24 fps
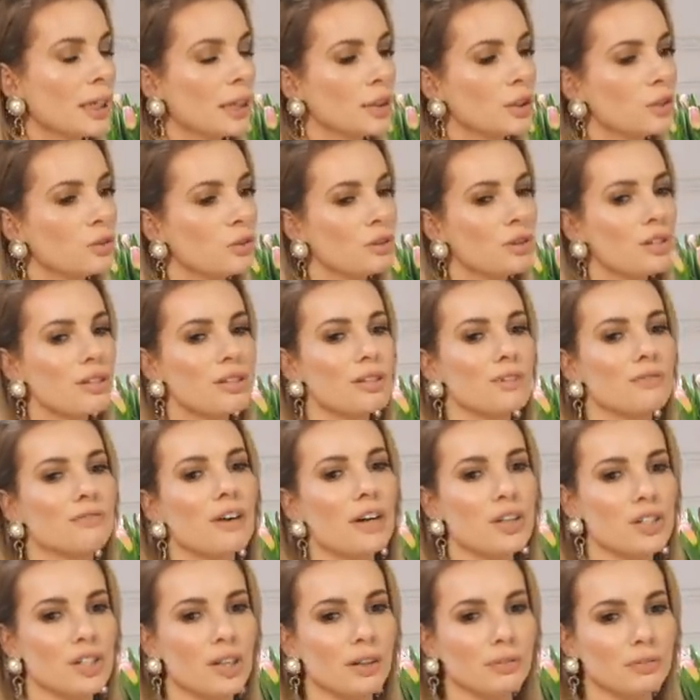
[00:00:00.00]
ani to nie jest
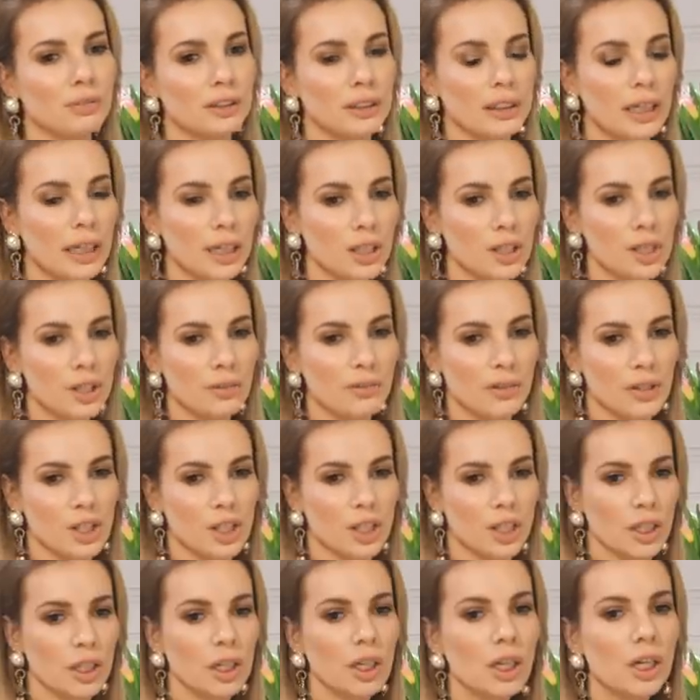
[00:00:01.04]
Wasza wina, że
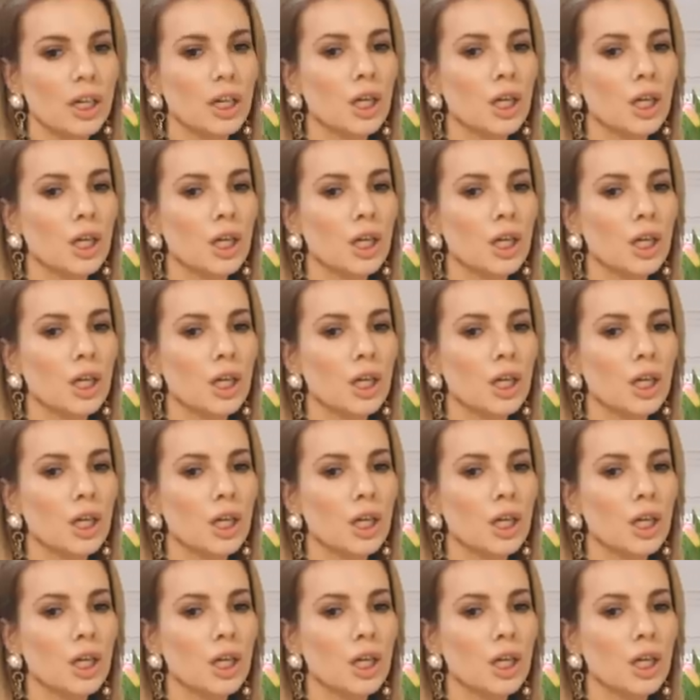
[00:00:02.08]
Wasze